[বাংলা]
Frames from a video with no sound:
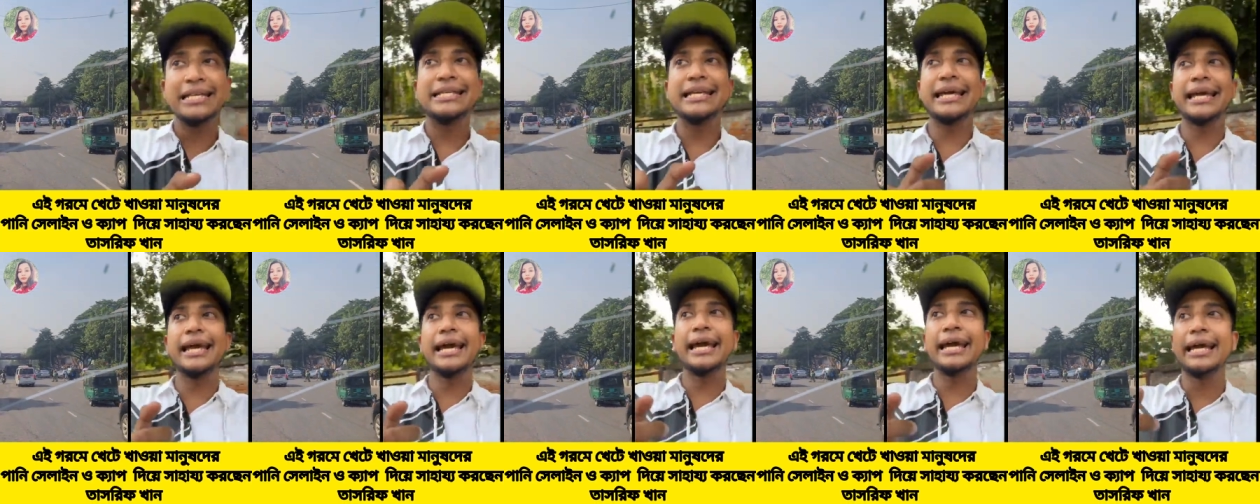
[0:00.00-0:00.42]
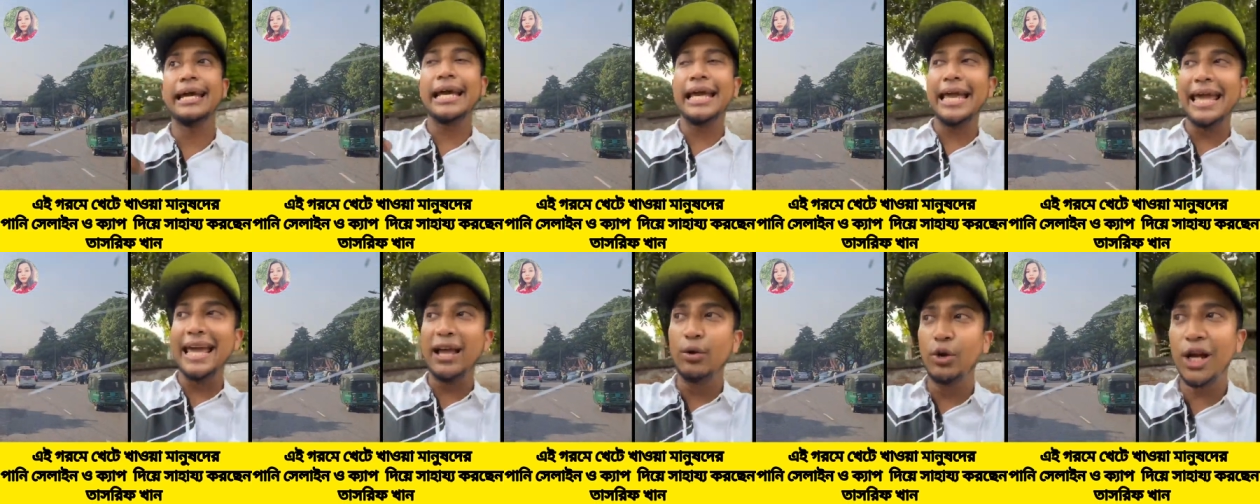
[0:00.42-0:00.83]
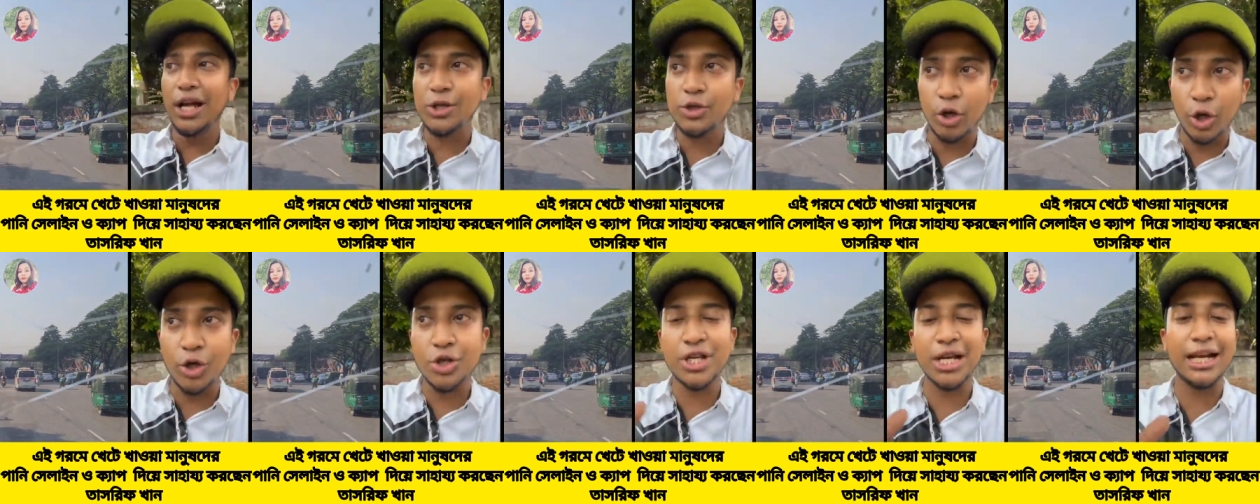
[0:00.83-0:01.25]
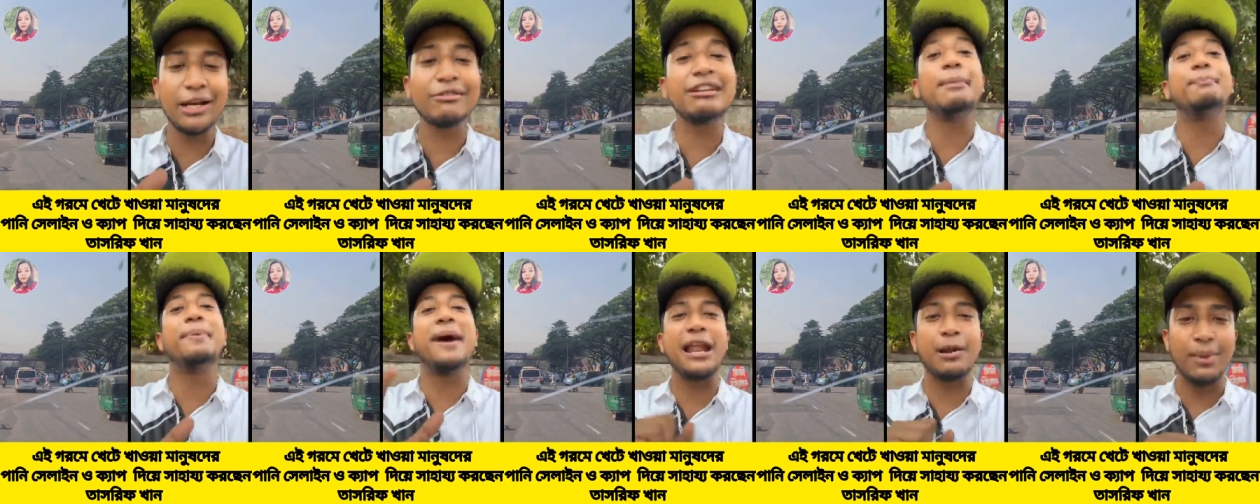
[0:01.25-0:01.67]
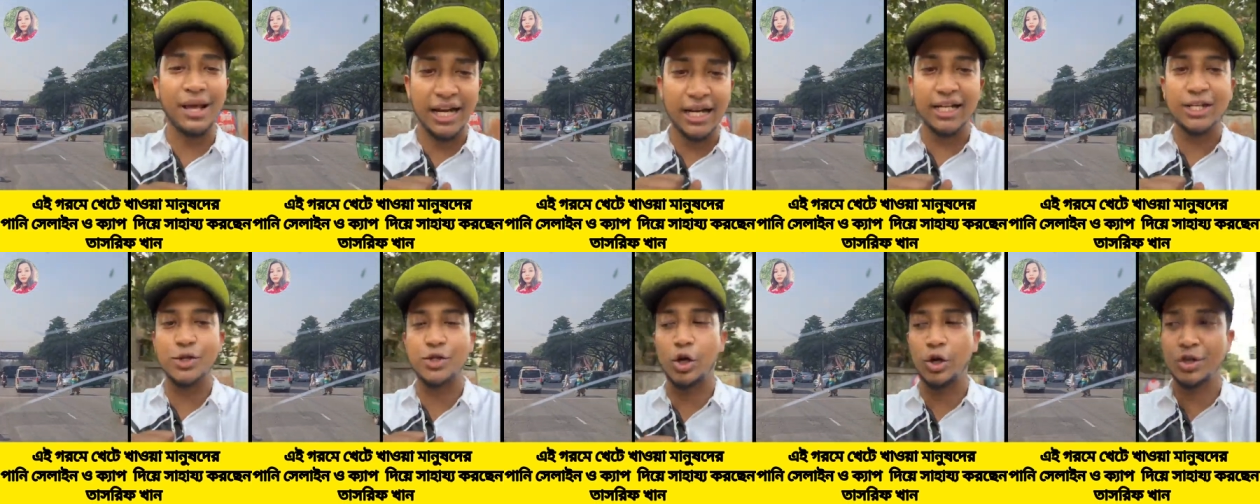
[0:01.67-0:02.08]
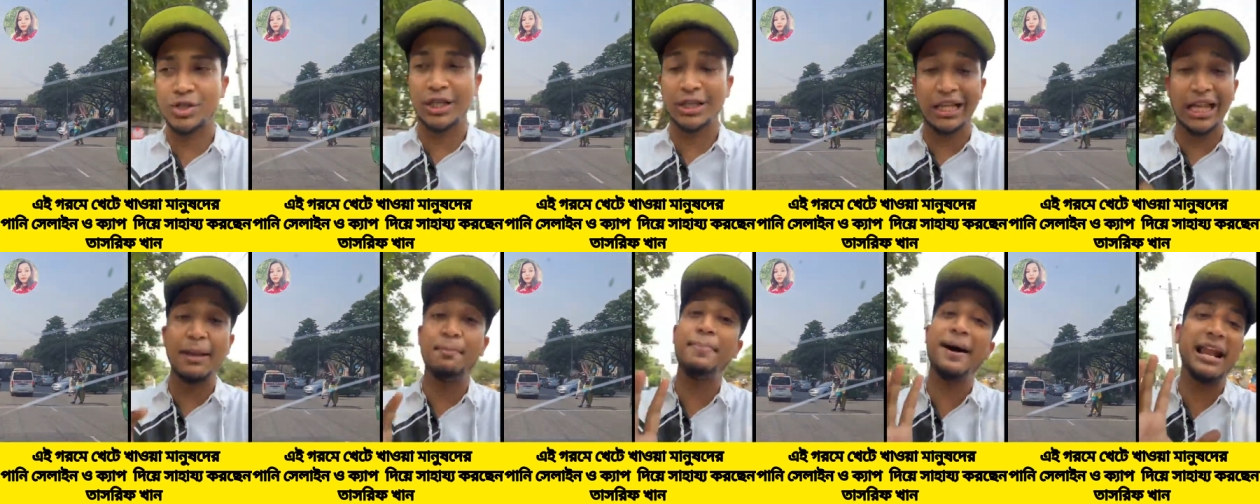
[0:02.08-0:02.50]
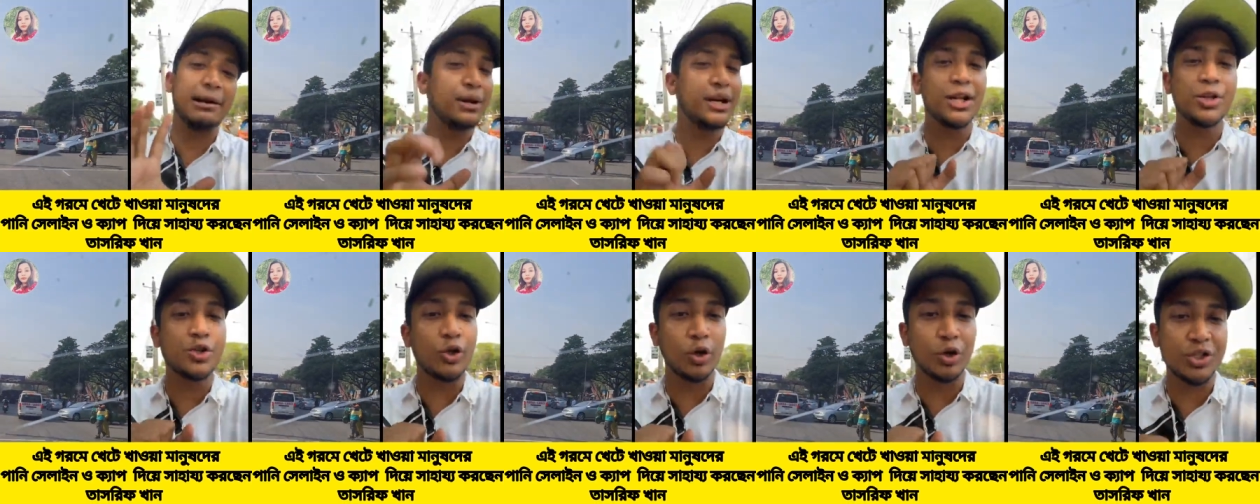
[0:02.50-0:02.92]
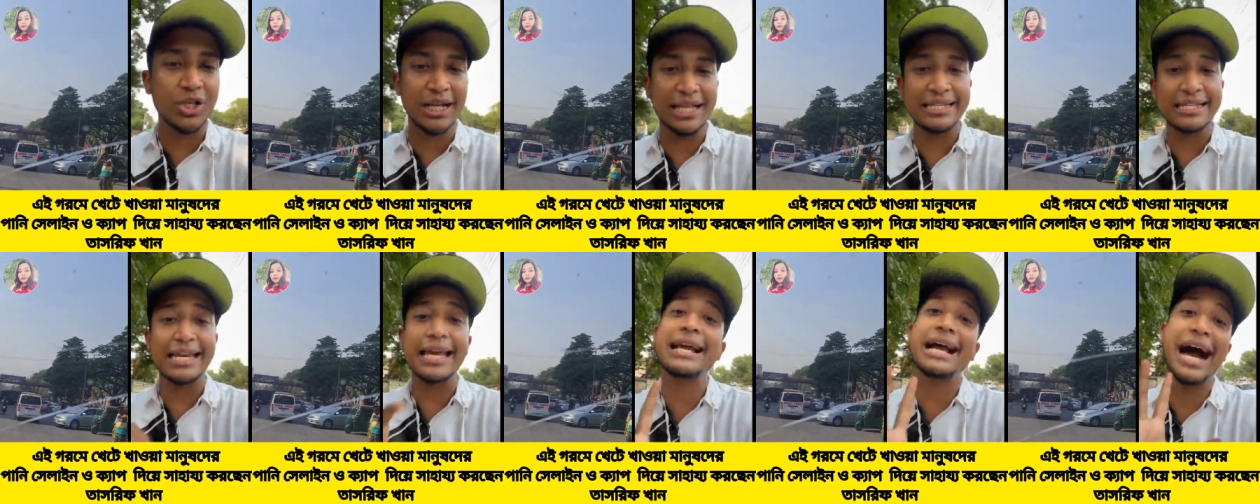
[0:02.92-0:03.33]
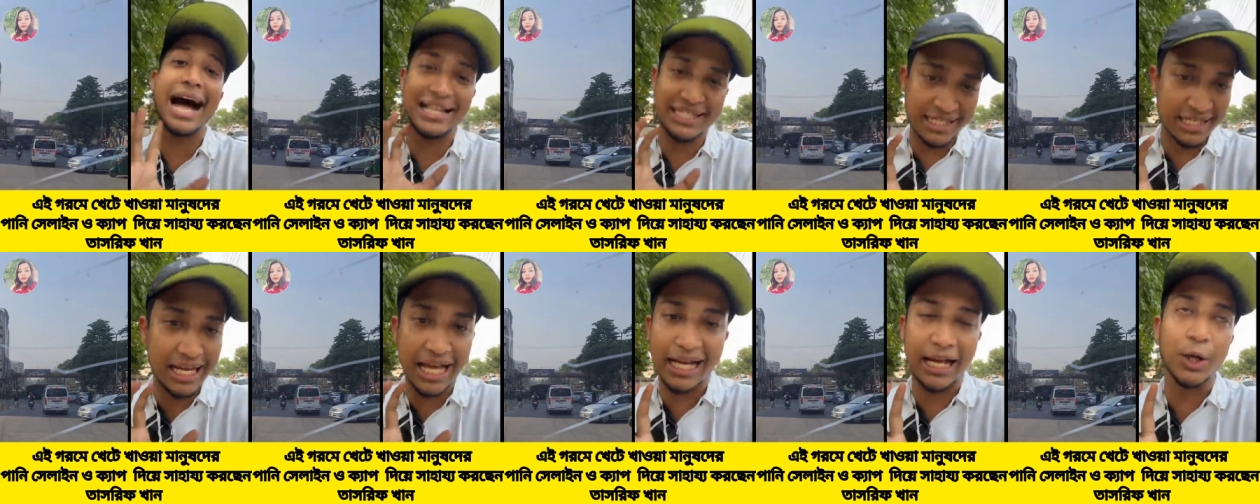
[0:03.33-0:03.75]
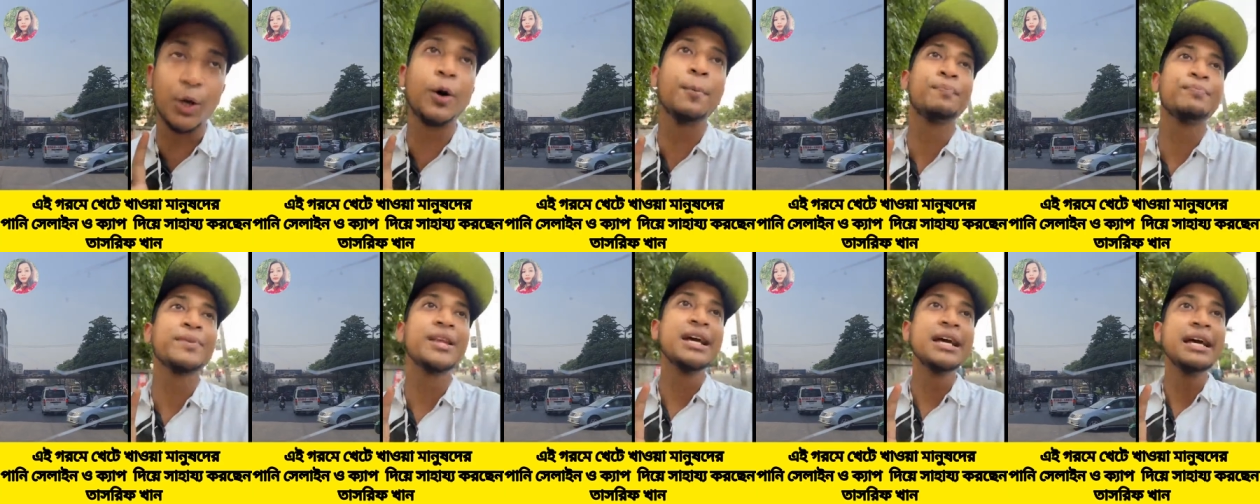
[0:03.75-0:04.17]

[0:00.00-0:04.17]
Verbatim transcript: যে এইগুলা সলিউশন না করে পারমানেন্ট কি সলিউশন তাহলে পারমানেন্ট সলিউশন আছে কি গাছ লাগানো